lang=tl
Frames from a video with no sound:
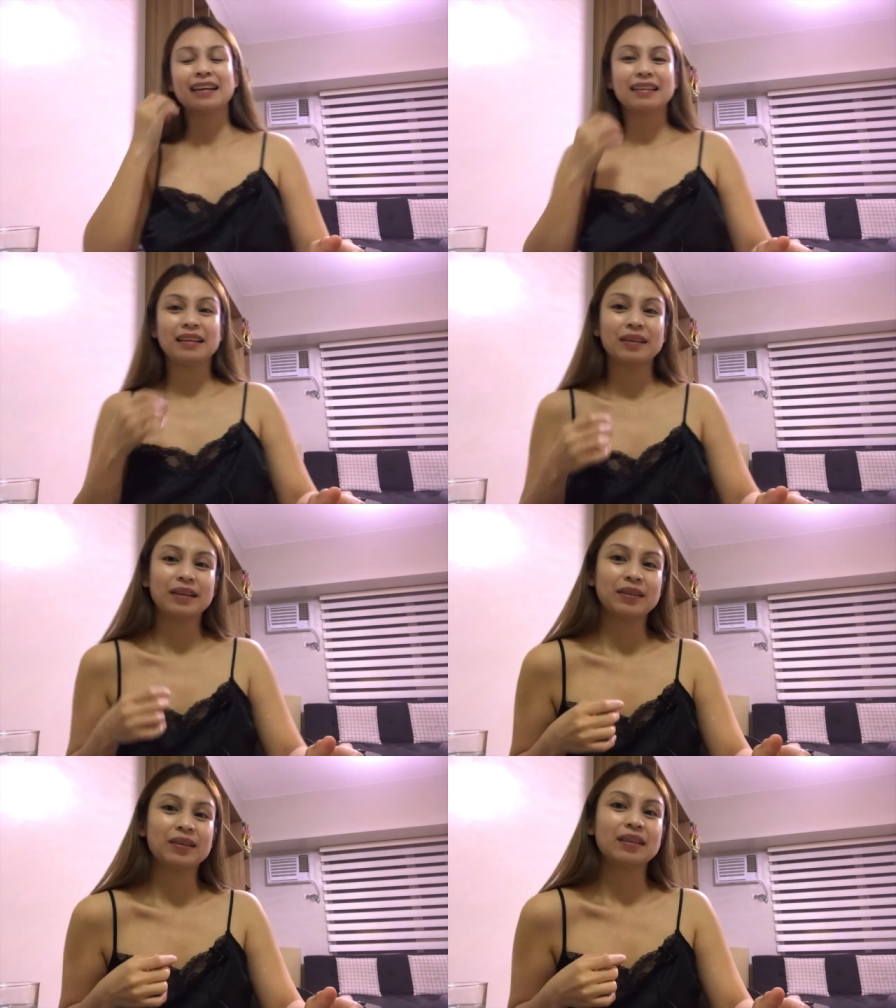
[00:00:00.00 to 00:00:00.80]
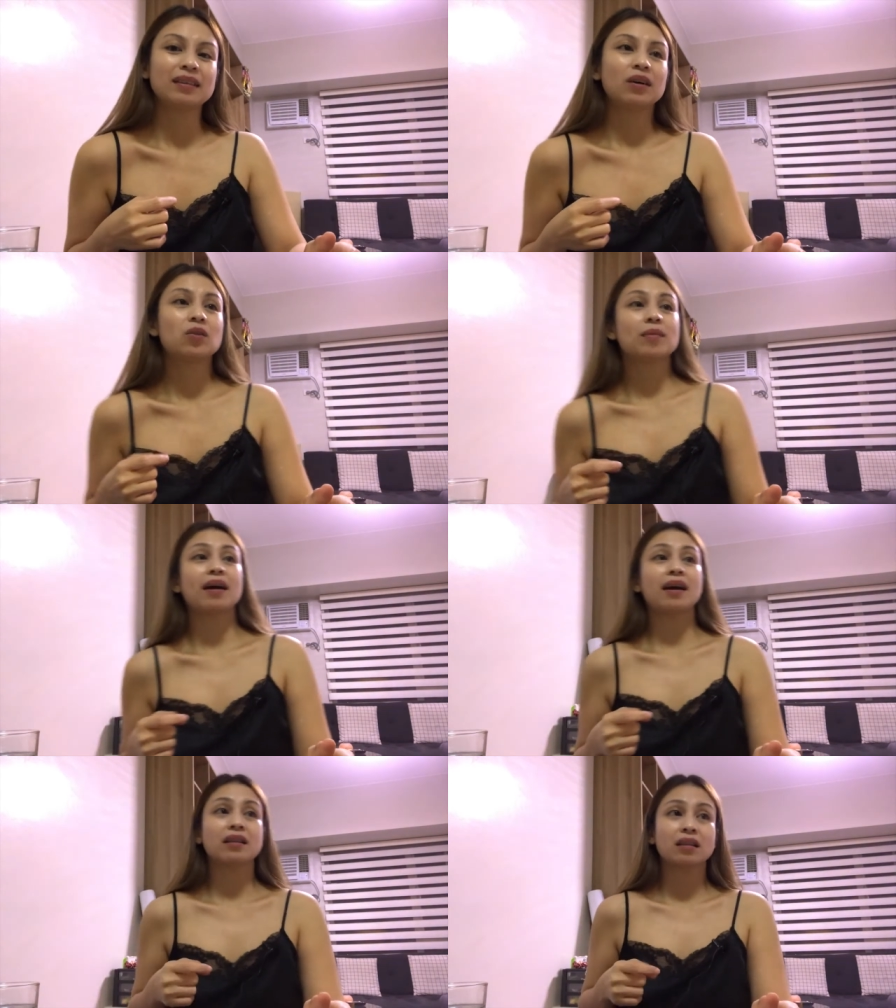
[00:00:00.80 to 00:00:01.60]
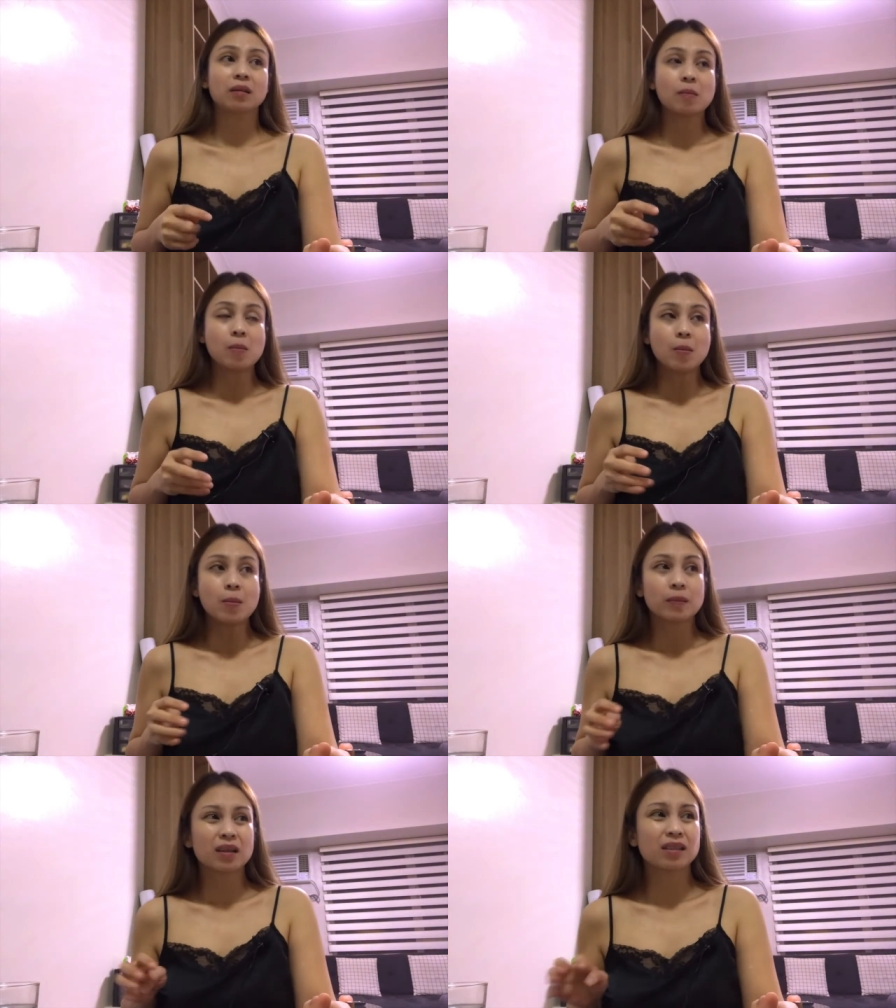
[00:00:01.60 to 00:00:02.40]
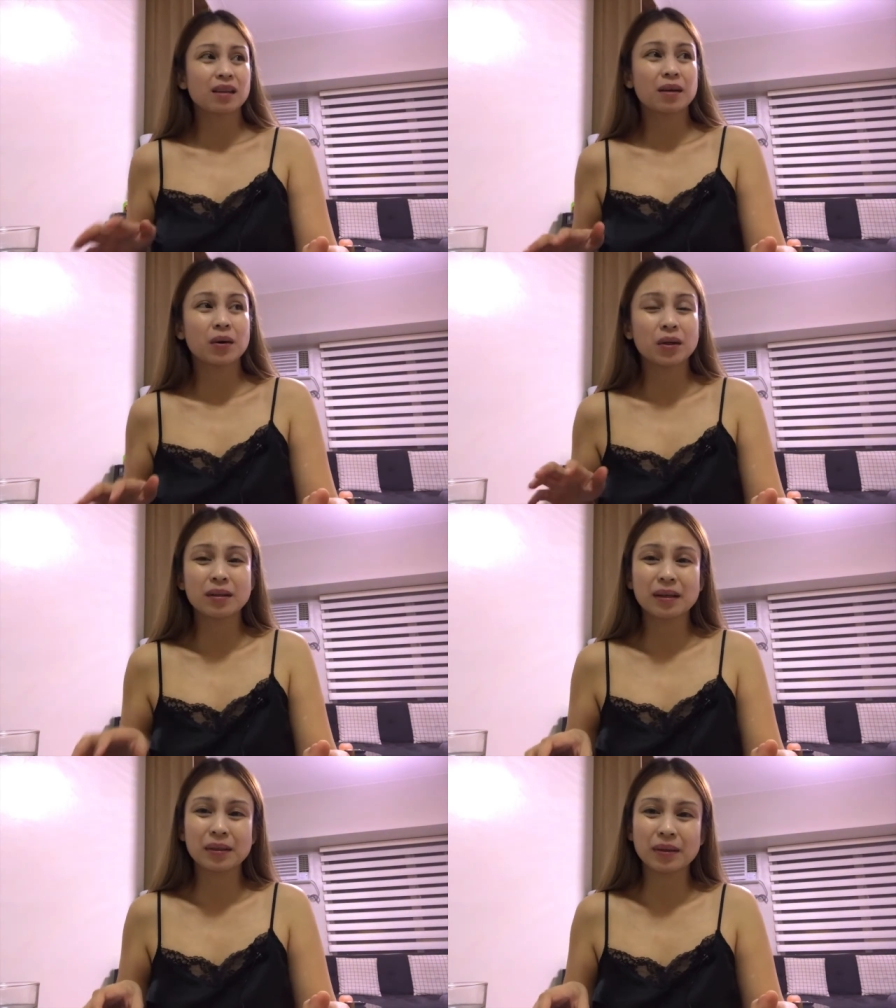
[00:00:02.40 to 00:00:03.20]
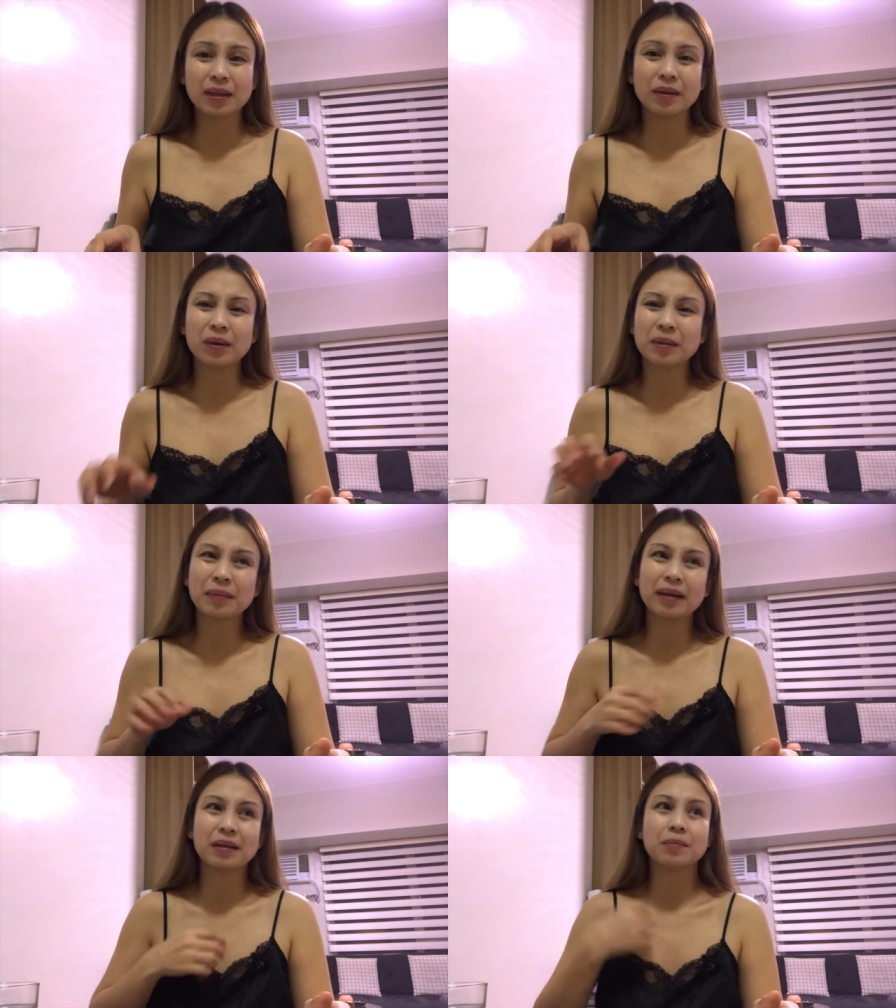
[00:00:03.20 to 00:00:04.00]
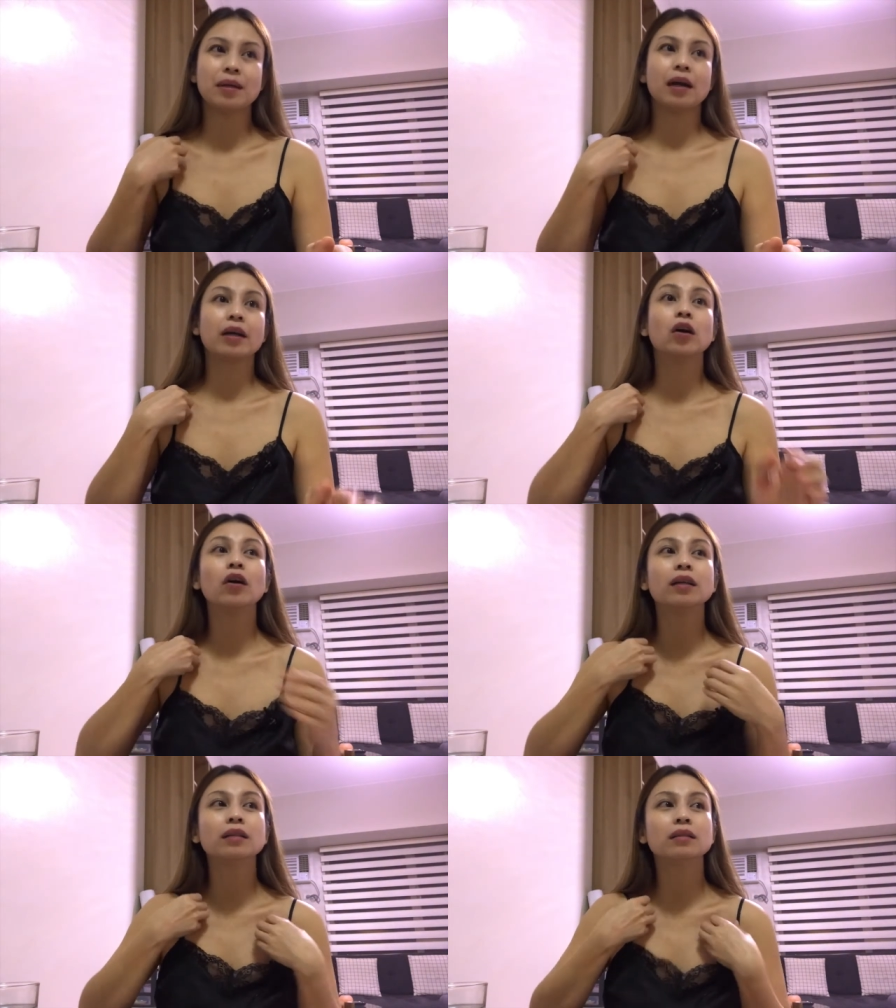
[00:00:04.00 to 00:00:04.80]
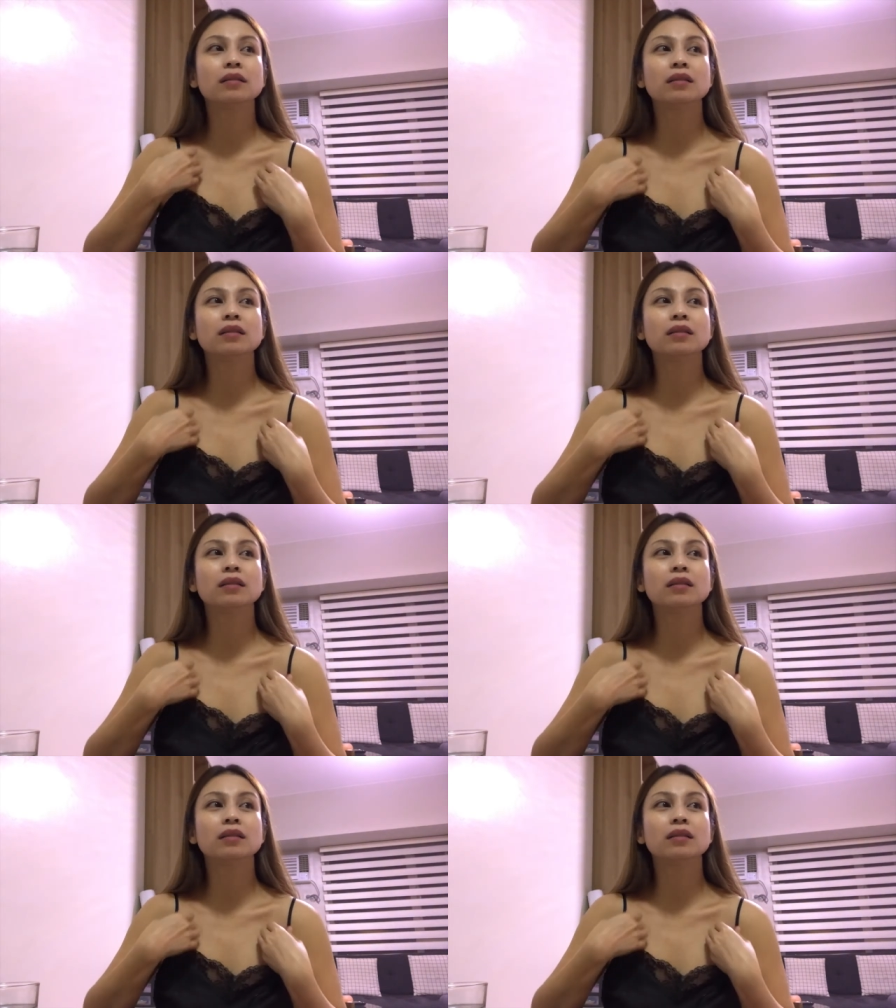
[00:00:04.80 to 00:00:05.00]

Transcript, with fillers: Yeah, ayun. Hindi ako kumakain. Kasi ayoko ng ano, eh, ayoko ng makrimi. Ayoko ng